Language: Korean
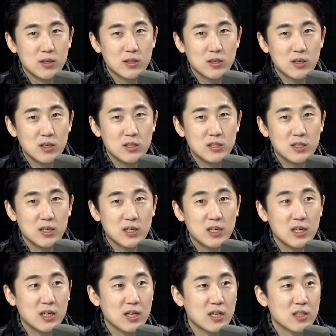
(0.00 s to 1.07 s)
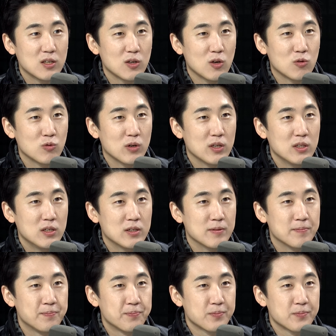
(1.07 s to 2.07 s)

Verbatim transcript: 특히 이제 기기 같은 경우에는